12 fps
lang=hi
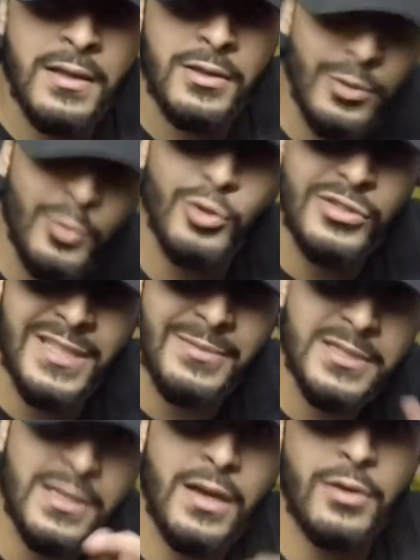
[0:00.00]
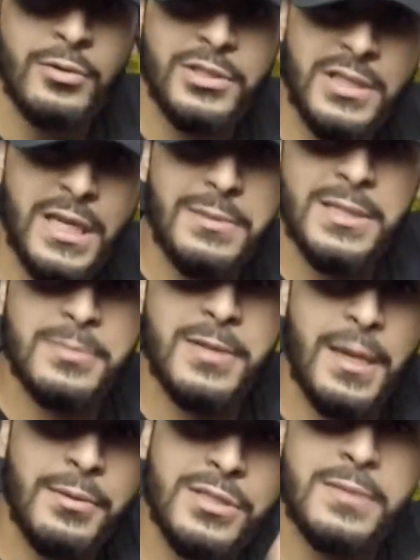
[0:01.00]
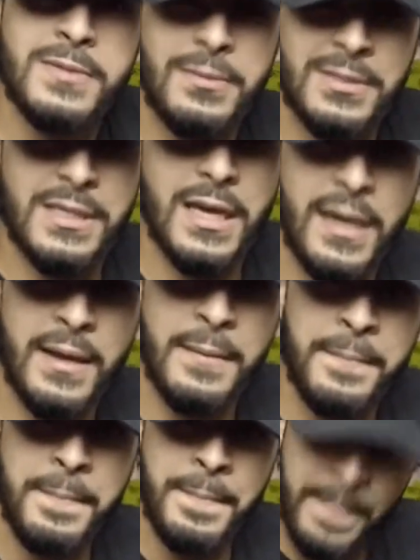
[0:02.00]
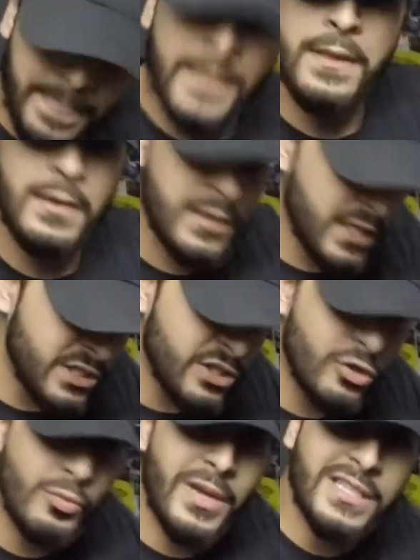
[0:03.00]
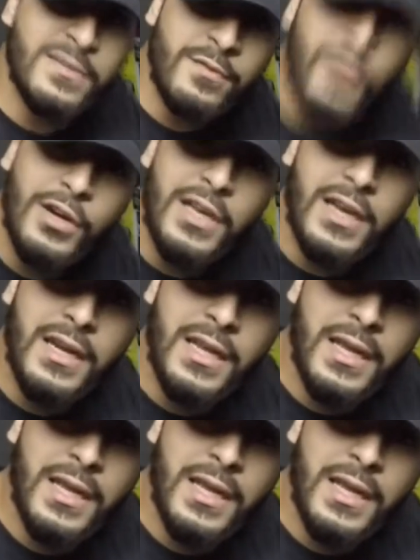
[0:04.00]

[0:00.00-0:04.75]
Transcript: तुम खुद समझदार हो जितने भी सब्सक्राइबर सब समझदार हैं टी शर्ट तुम्हें ऐसी फोल्ड करनी